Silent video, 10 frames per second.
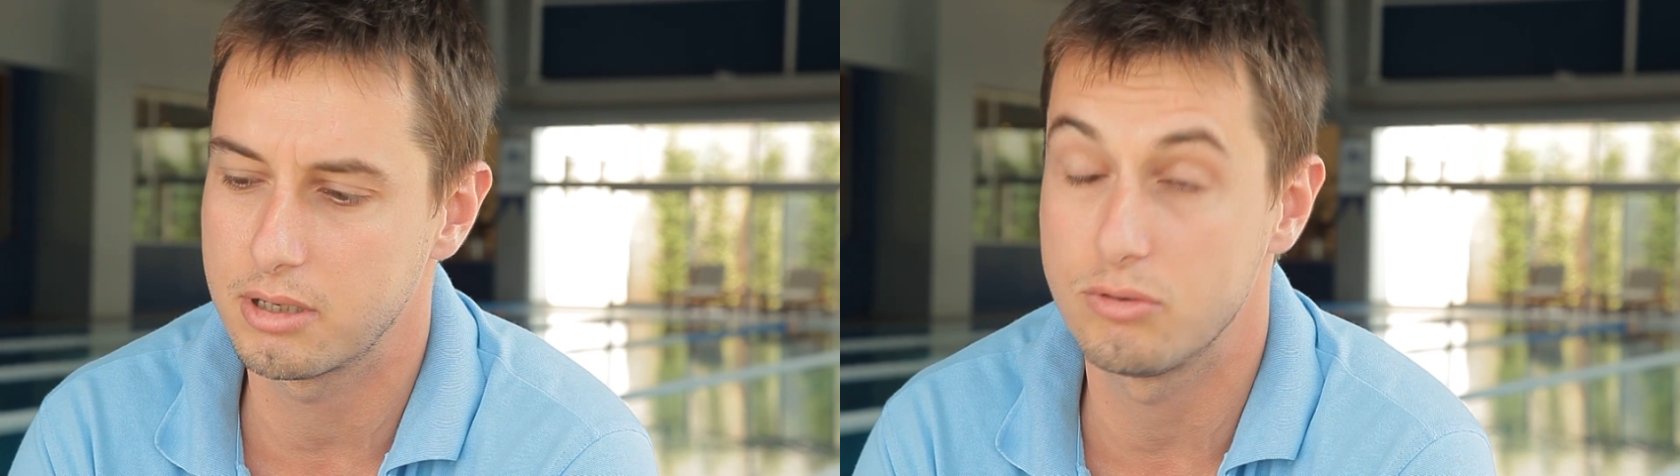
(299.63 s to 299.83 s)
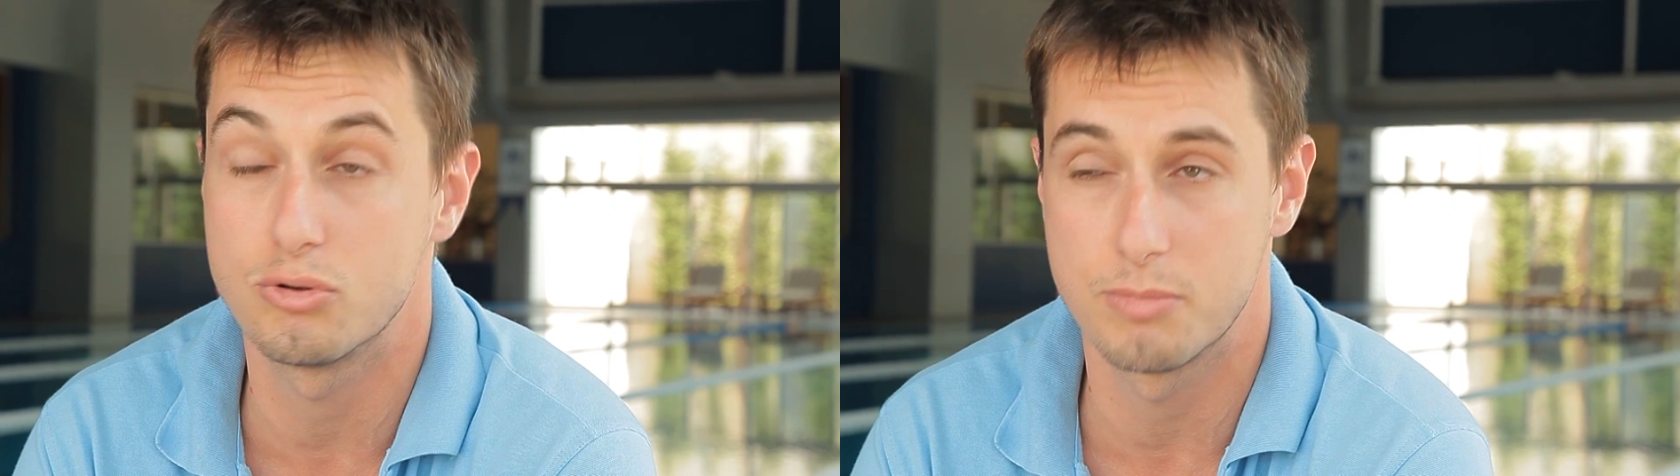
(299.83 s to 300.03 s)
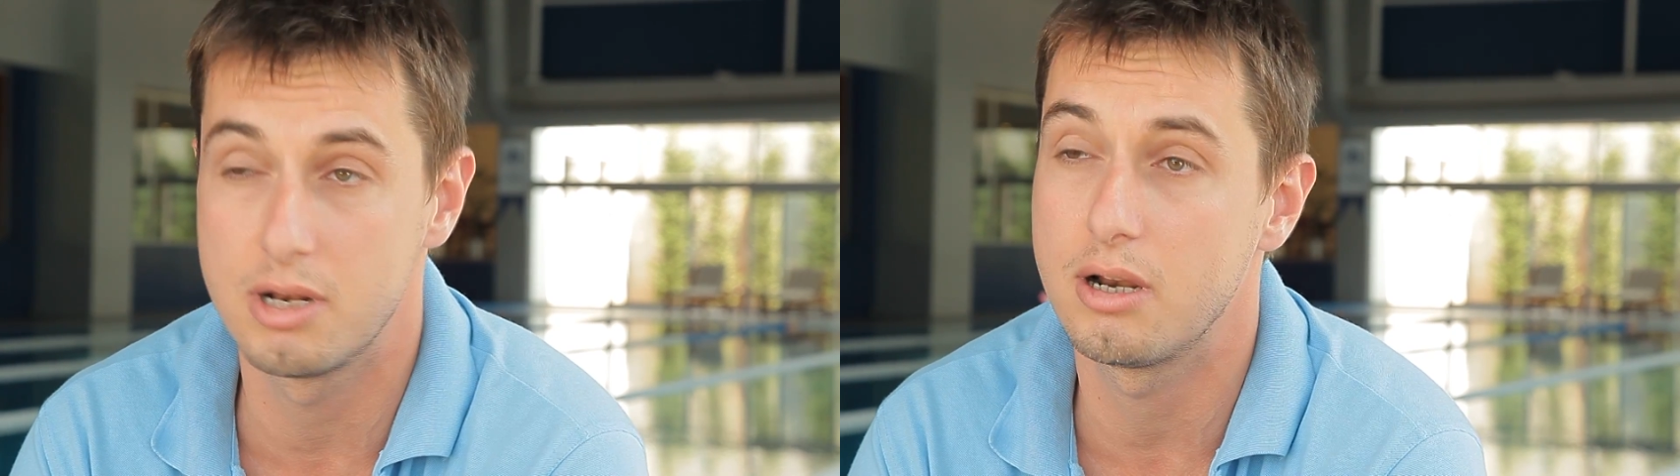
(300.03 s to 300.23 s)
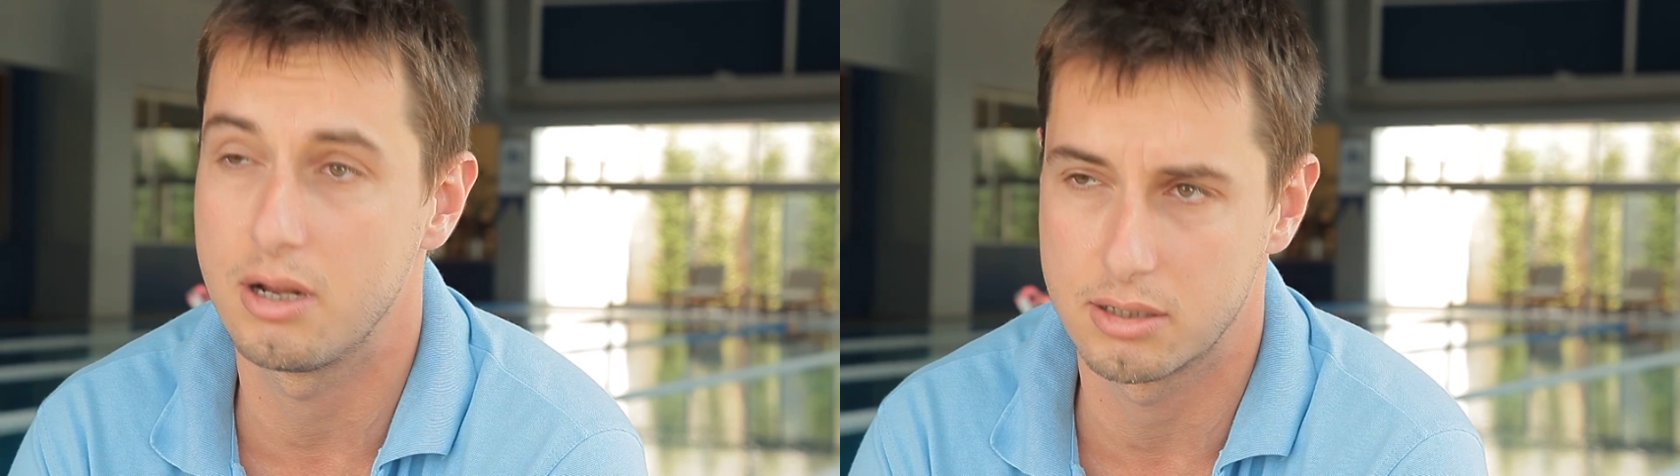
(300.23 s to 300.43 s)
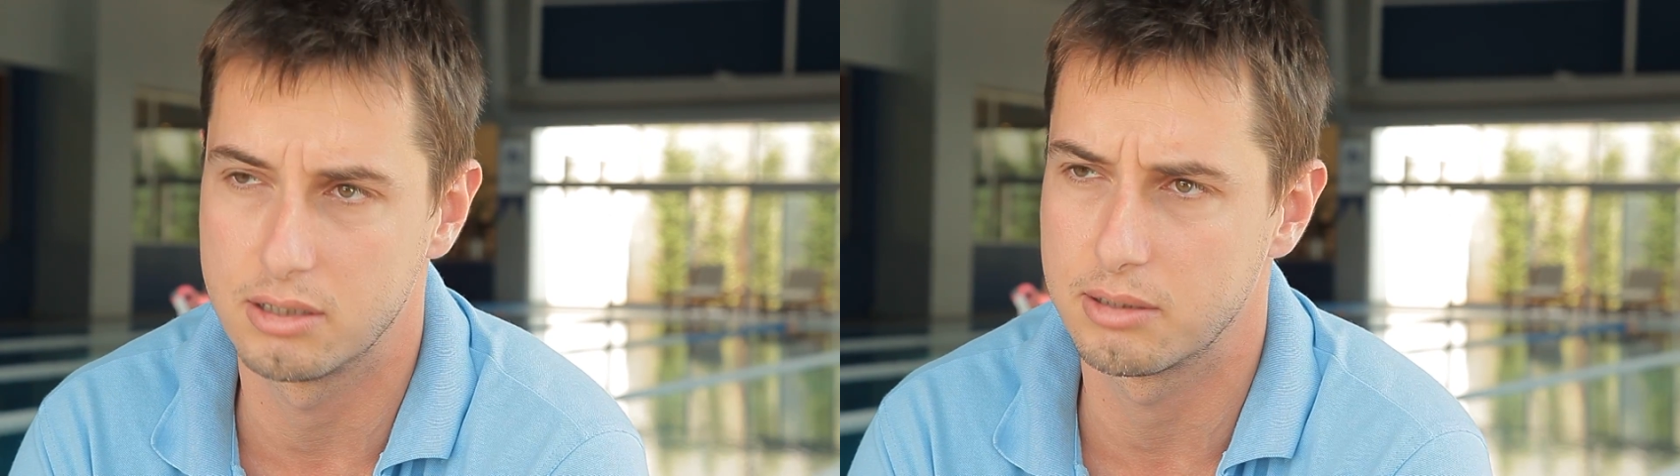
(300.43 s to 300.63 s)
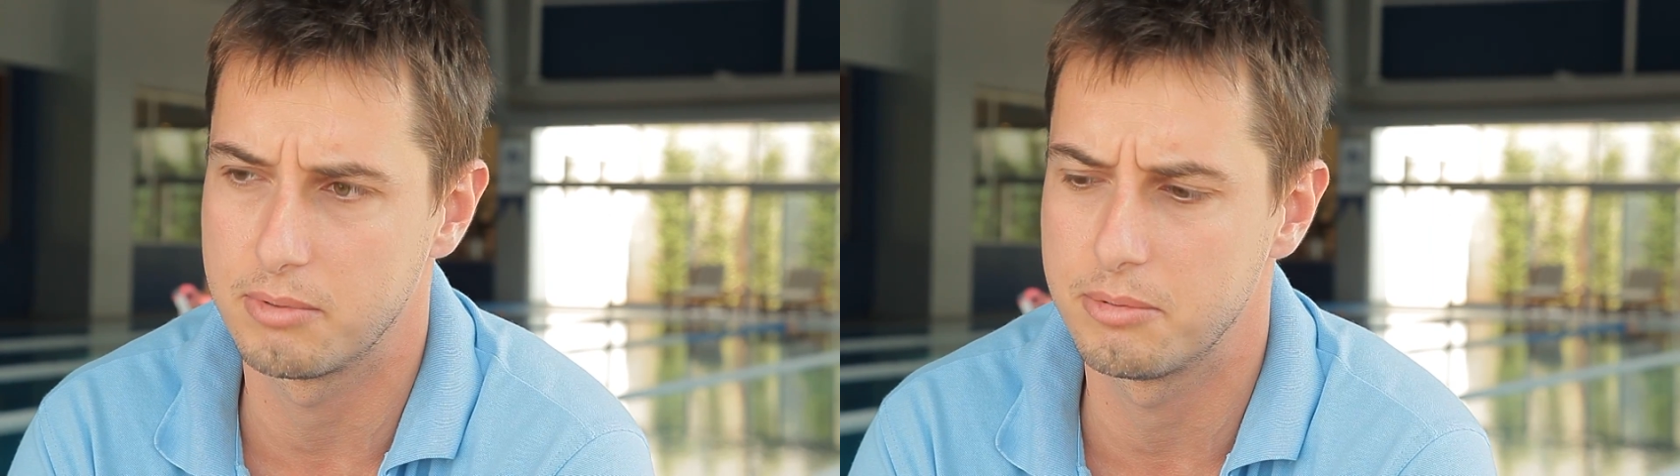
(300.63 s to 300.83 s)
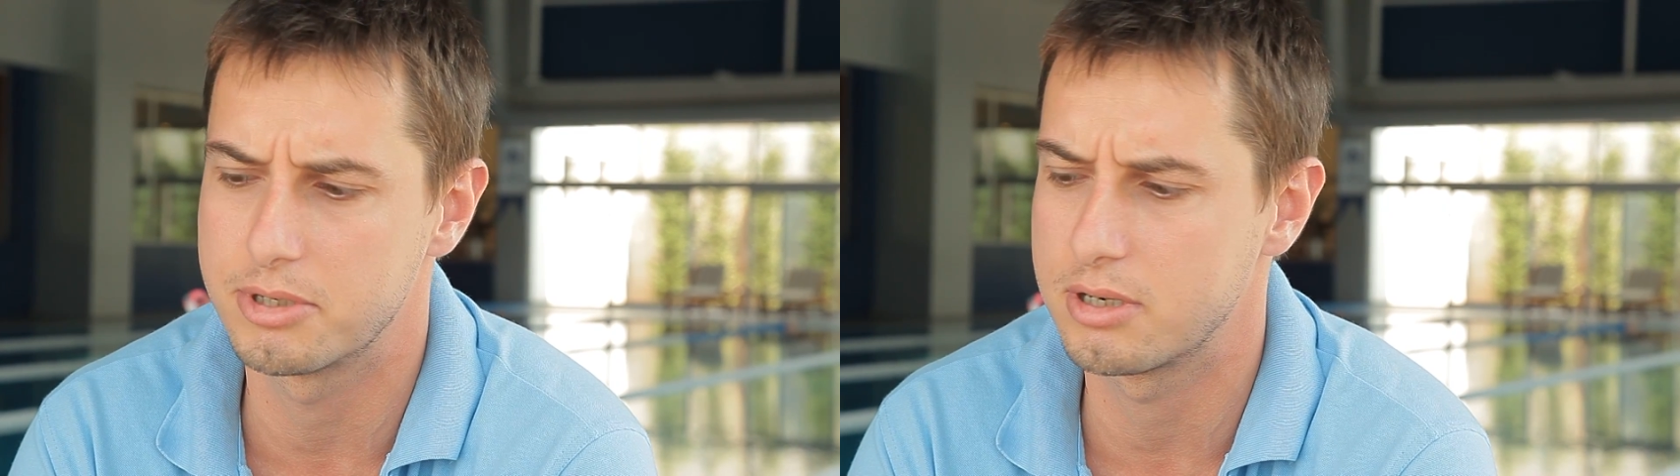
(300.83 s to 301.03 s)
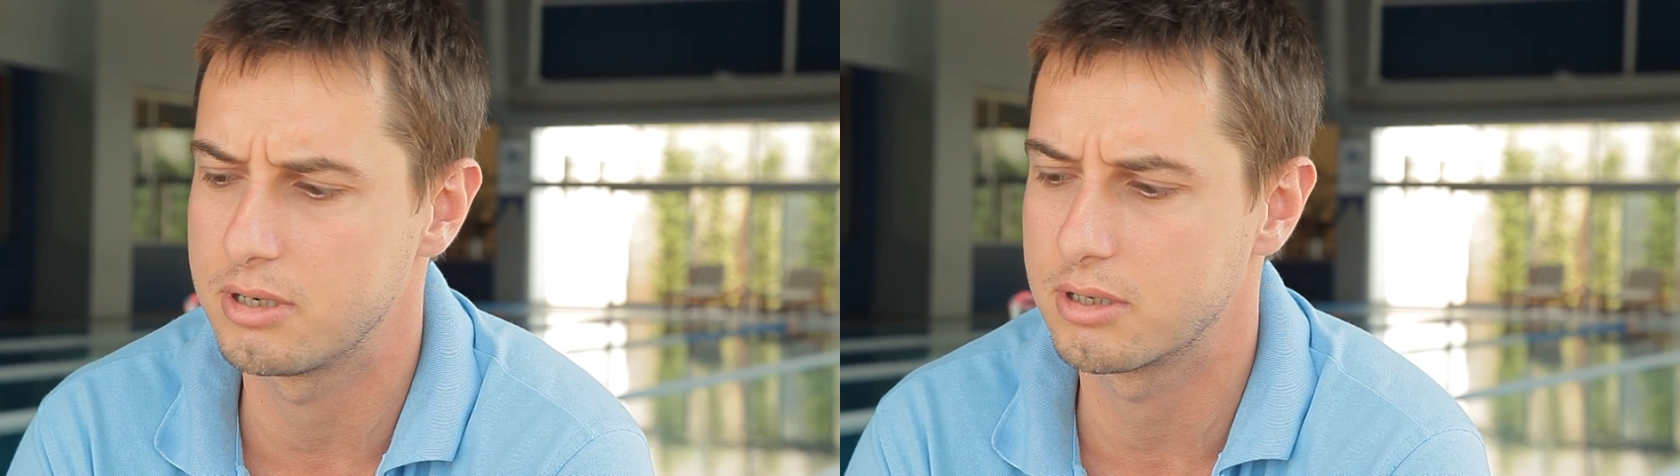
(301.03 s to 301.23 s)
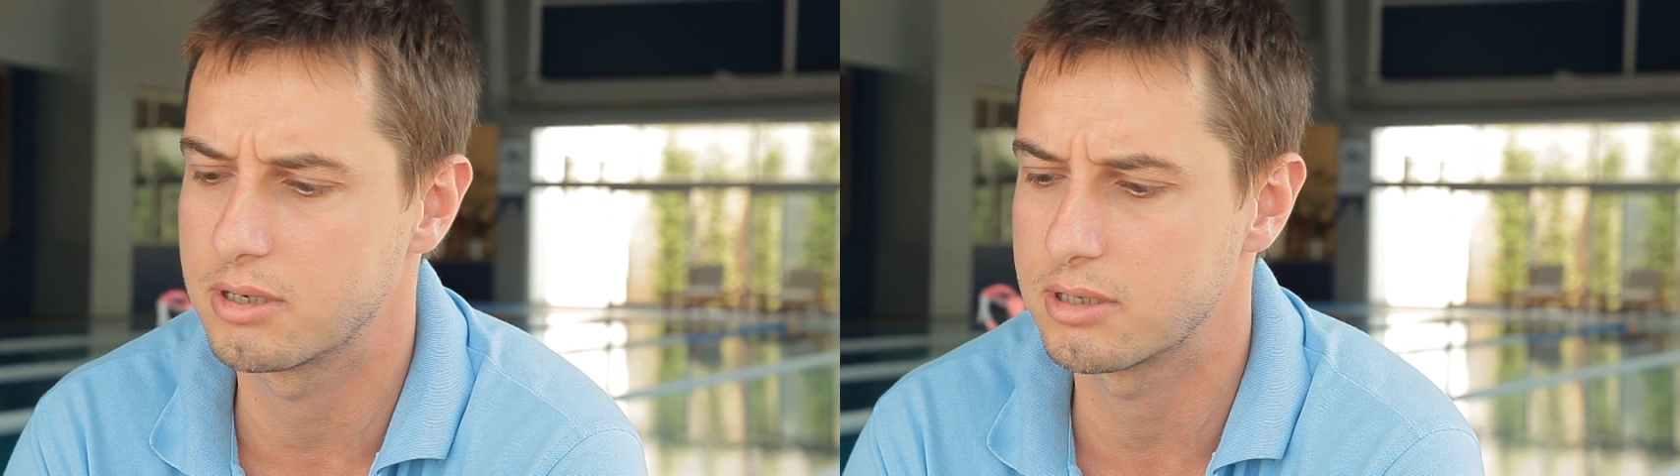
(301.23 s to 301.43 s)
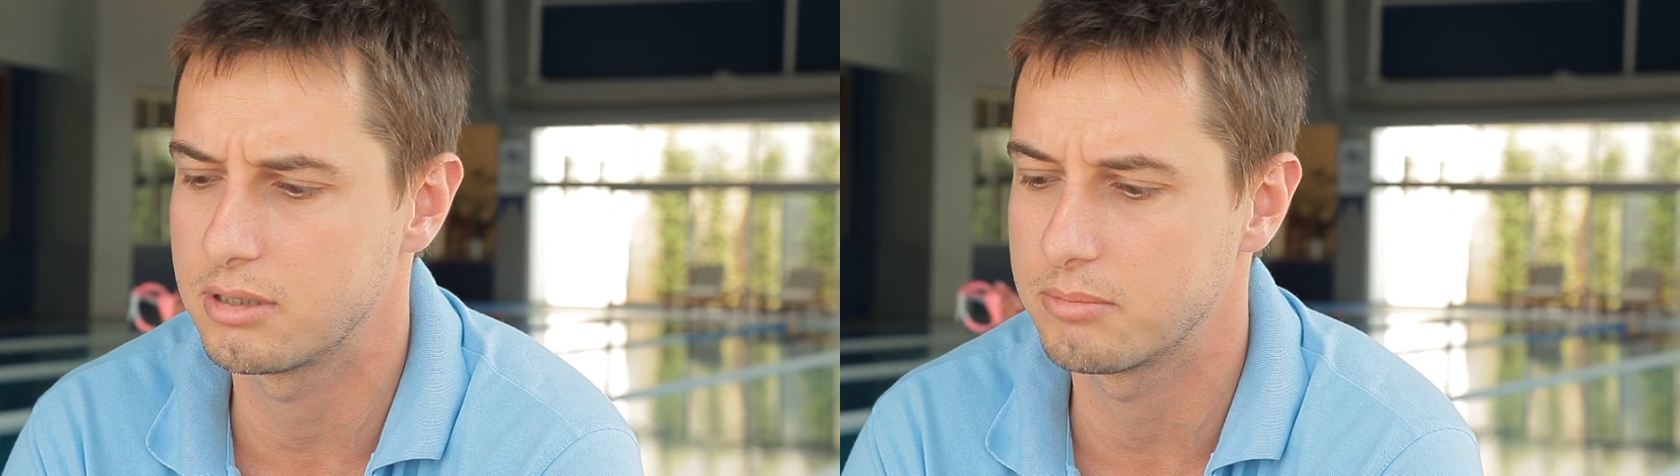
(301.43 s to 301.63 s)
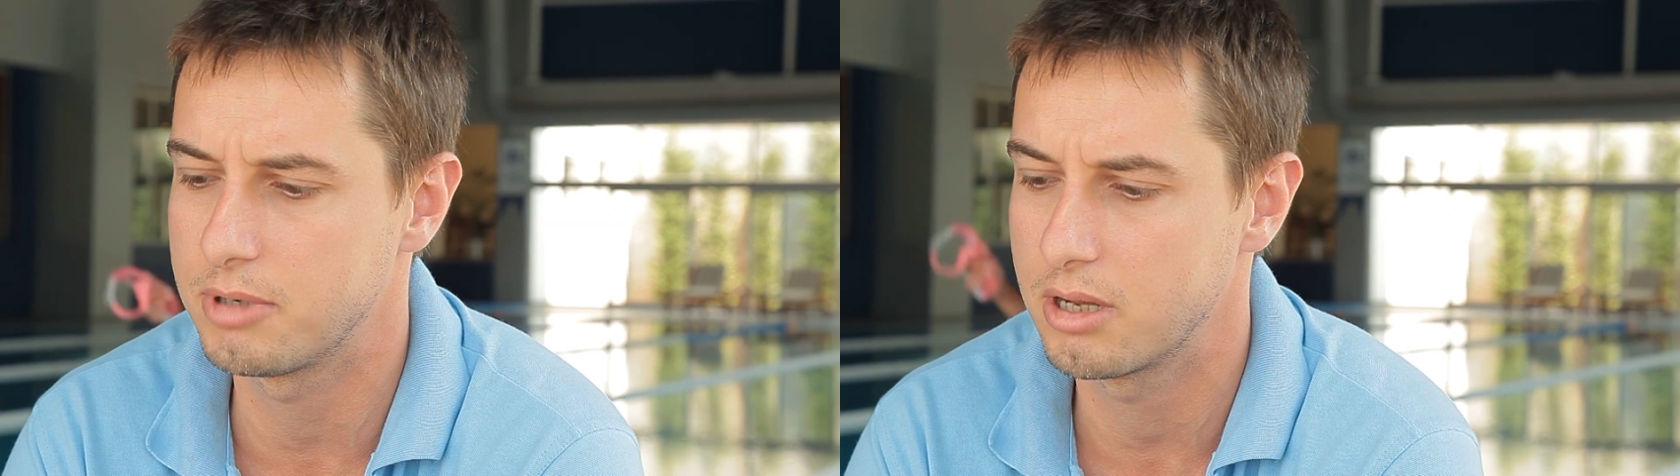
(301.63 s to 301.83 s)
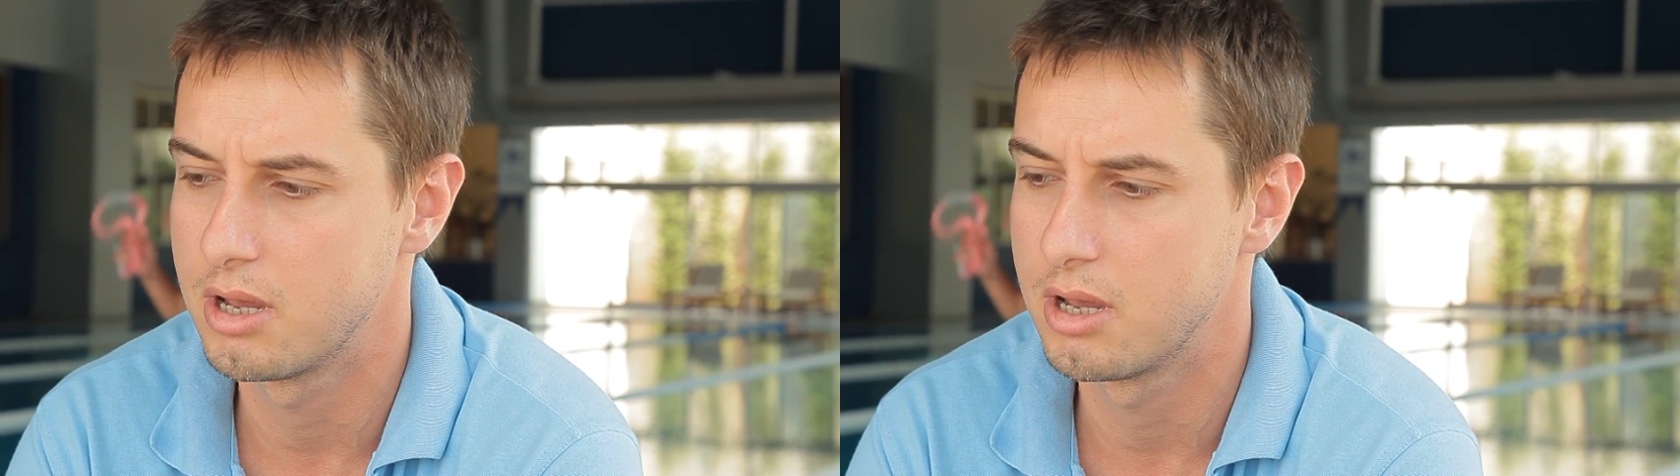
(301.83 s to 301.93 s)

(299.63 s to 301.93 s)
yüzmeyle alakalı temel becerilerini kazandırmak.